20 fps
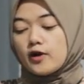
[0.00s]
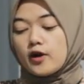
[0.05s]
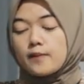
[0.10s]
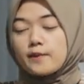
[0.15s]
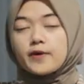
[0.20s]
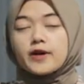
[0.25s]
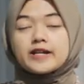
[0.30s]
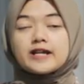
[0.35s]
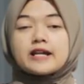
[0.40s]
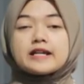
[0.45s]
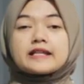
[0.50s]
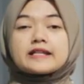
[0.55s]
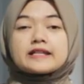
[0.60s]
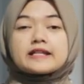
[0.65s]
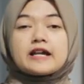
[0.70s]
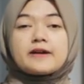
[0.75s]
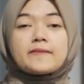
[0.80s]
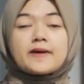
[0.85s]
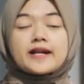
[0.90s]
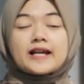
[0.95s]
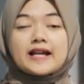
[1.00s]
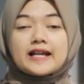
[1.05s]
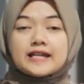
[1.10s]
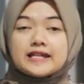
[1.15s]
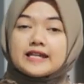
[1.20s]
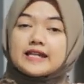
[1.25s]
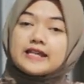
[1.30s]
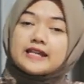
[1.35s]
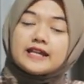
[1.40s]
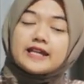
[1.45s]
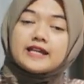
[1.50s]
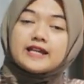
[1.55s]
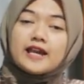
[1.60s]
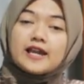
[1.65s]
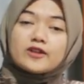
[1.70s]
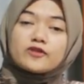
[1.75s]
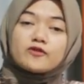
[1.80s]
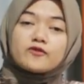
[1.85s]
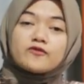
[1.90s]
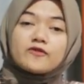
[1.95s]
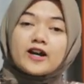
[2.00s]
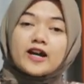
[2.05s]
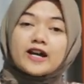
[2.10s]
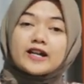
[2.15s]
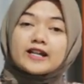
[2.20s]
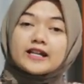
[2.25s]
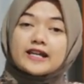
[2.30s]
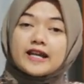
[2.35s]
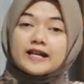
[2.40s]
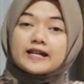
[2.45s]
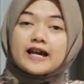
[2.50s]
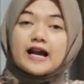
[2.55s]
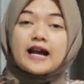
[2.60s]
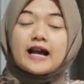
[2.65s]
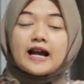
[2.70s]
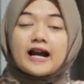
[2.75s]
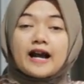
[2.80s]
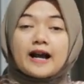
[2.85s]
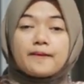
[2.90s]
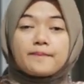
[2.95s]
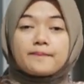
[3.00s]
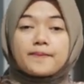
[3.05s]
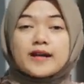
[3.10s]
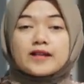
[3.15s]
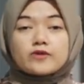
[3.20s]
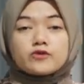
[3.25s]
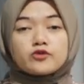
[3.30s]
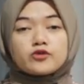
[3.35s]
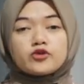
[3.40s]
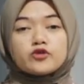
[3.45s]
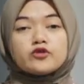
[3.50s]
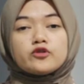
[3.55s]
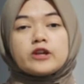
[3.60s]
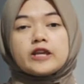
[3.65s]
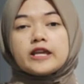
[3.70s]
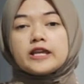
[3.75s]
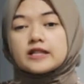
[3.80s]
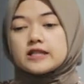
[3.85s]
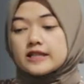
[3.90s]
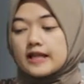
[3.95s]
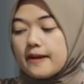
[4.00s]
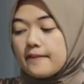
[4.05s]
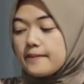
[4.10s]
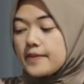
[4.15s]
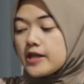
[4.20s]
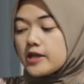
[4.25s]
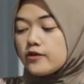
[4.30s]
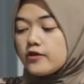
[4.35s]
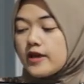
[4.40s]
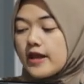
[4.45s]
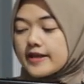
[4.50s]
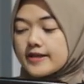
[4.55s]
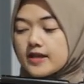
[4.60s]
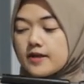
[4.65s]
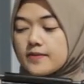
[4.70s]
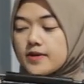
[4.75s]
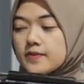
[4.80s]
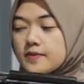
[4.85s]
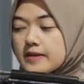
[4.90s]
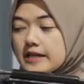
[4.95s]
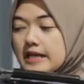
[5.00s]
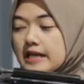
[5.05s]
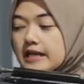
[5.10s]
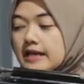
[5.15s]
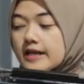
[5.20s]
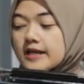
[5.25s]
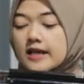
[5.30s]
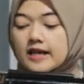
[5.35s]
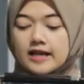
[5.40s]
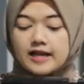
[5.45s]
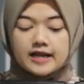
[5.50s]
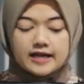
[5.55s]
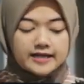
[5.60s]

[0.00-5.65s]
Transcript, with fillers: popor dari senapan angin ini yaitu varian AK47 hitam biru ya sahabat bediler